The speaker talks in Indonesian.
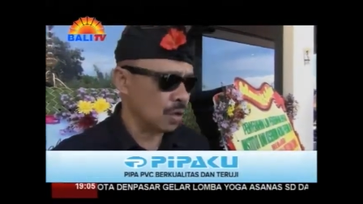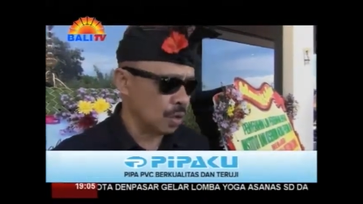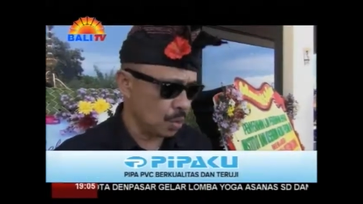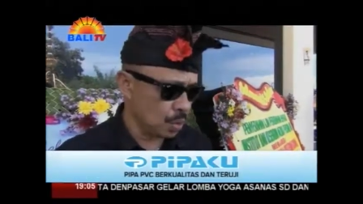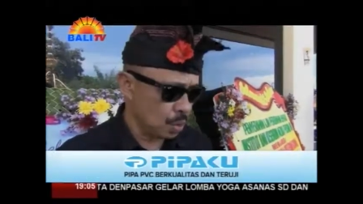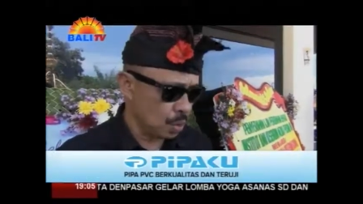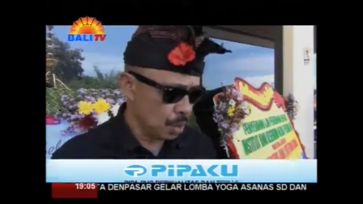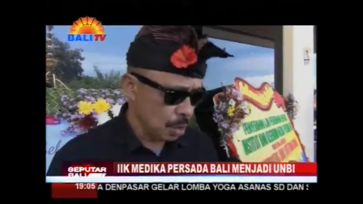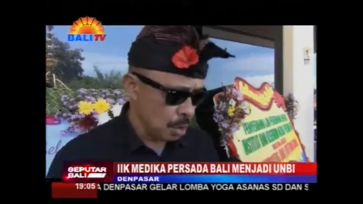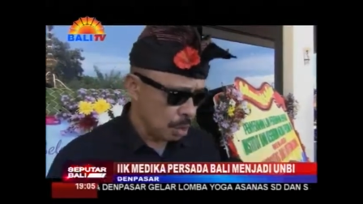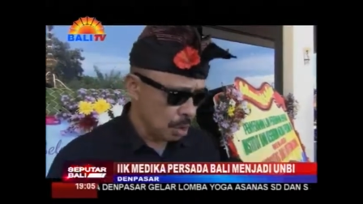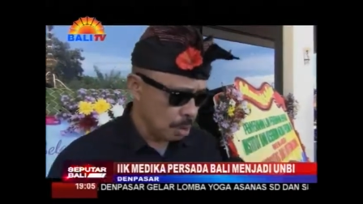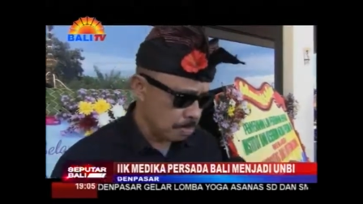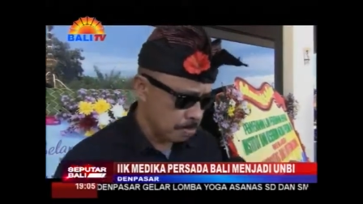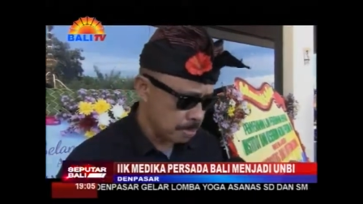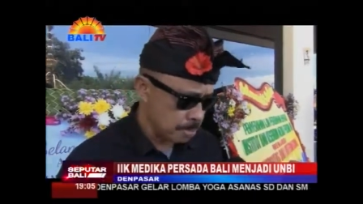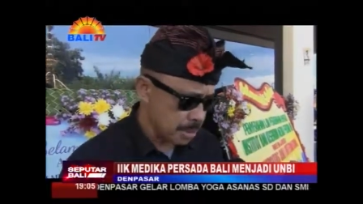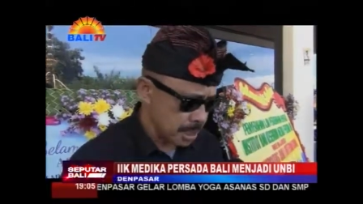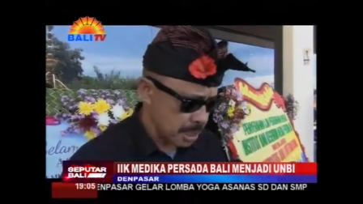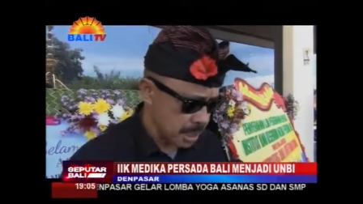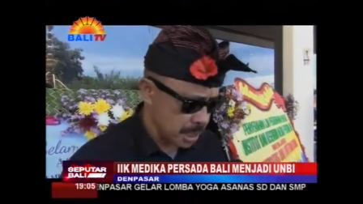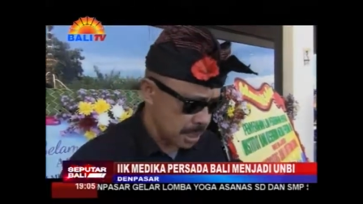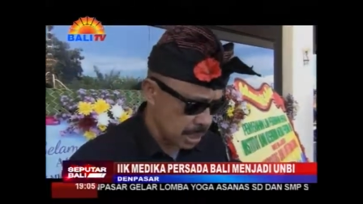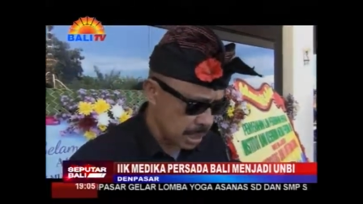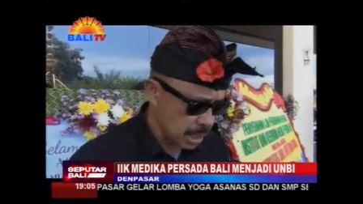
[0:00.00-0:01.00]
saya selalu
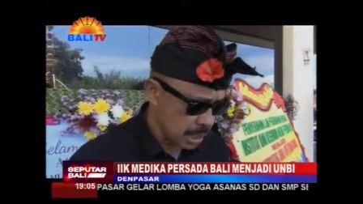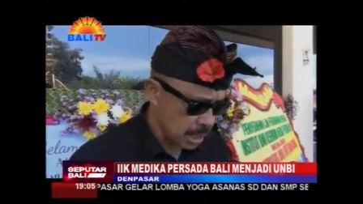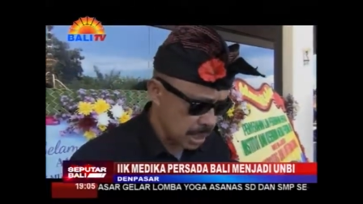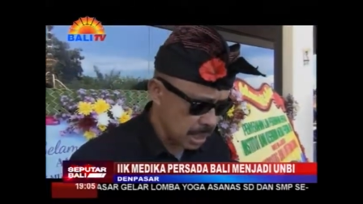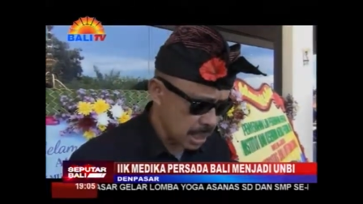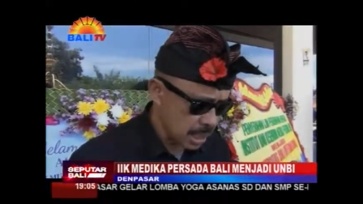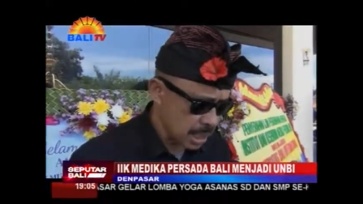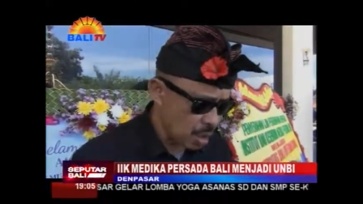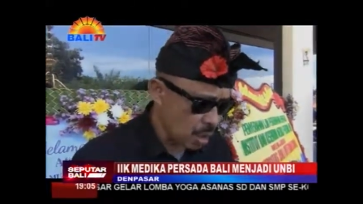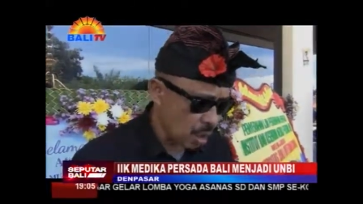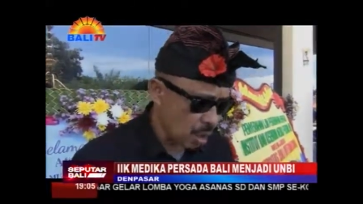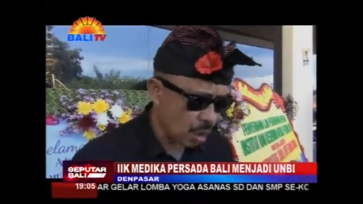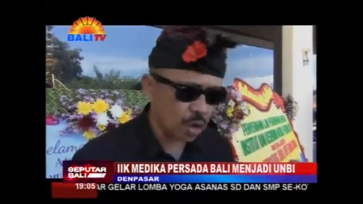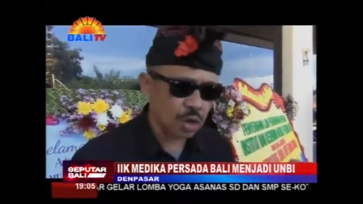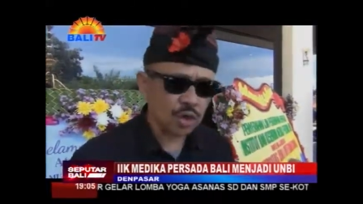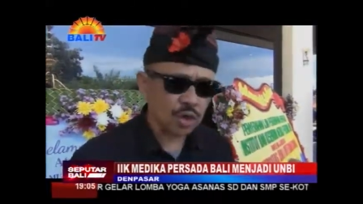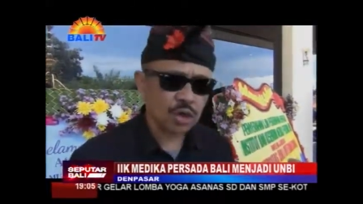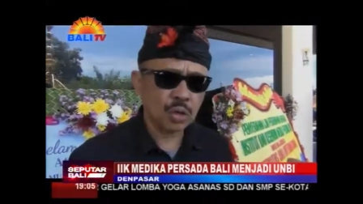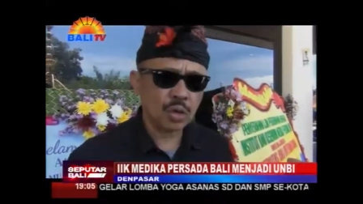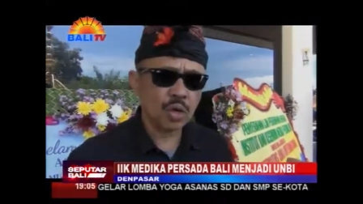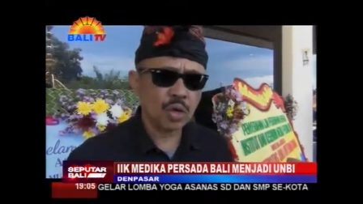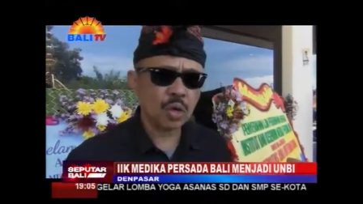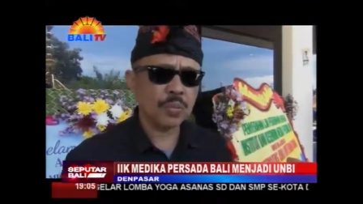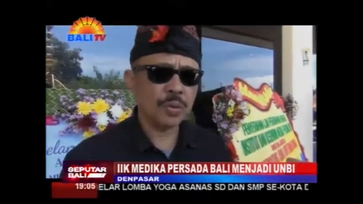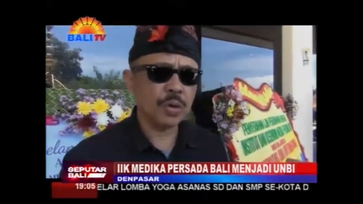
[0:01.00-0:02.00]

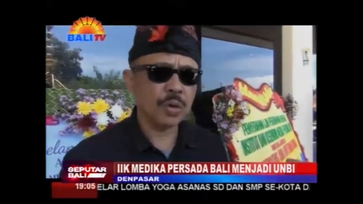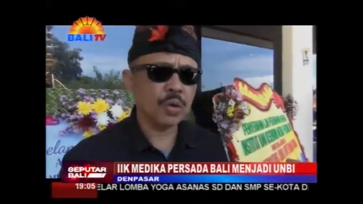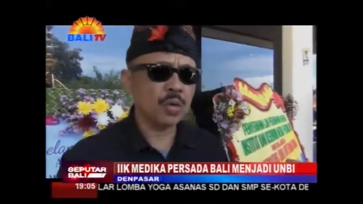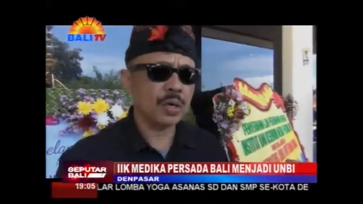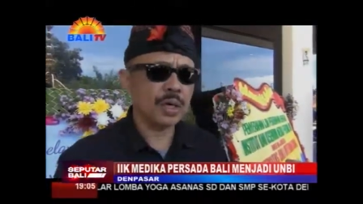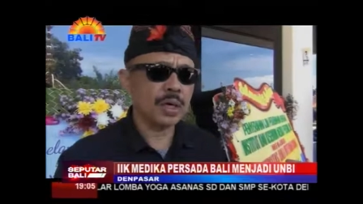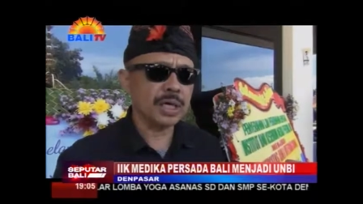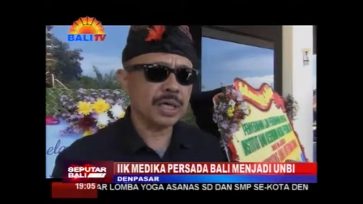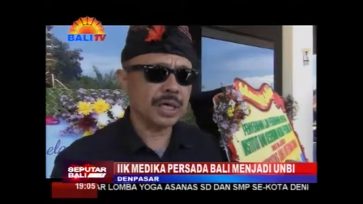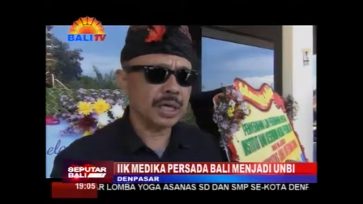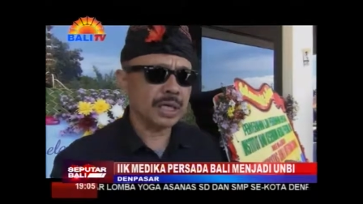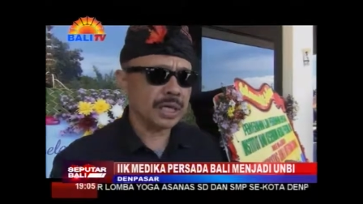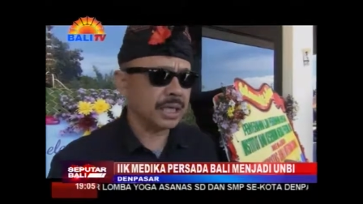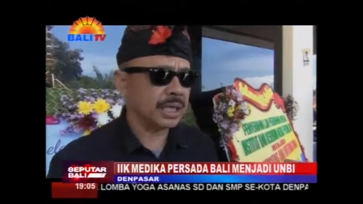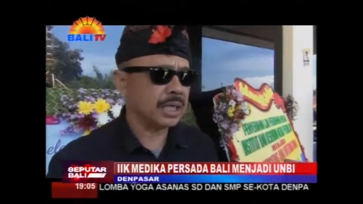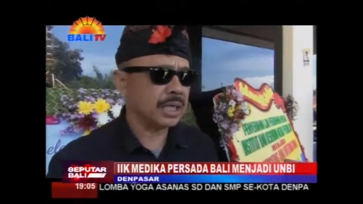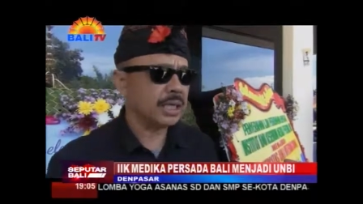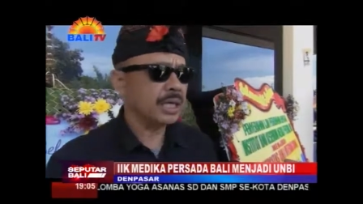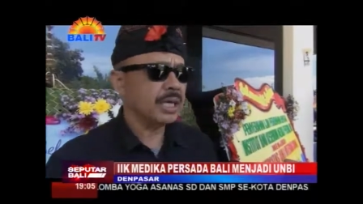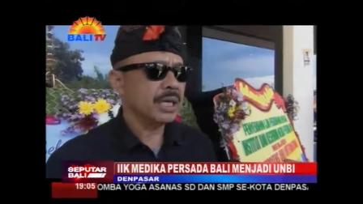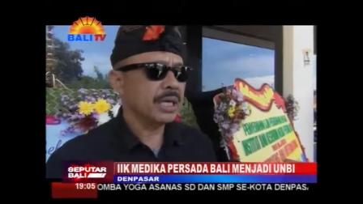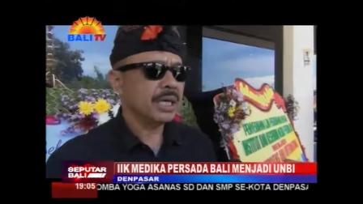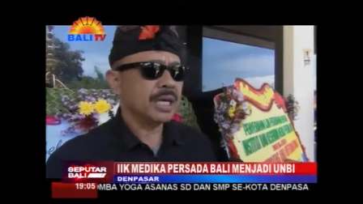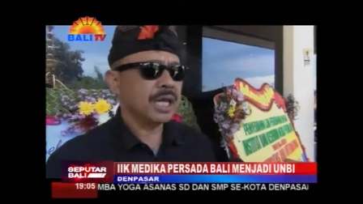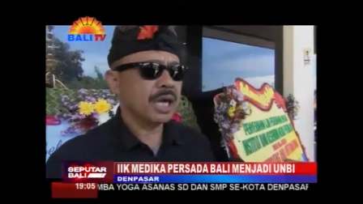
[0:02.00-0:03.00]
mendorong seluruh perguruan
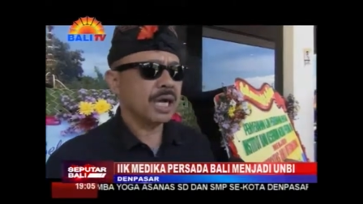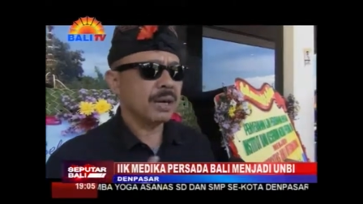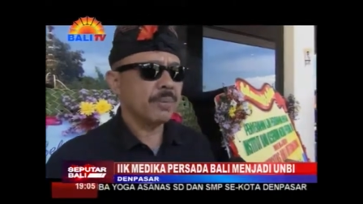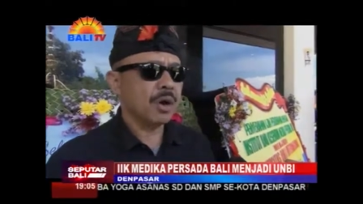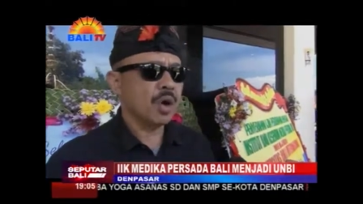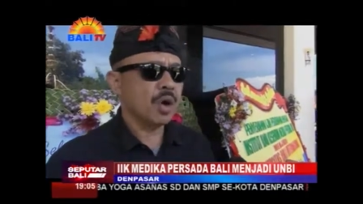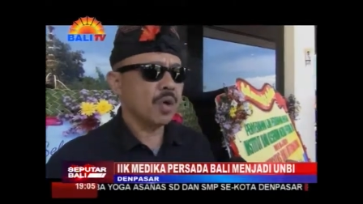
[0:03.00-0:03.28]
tinggi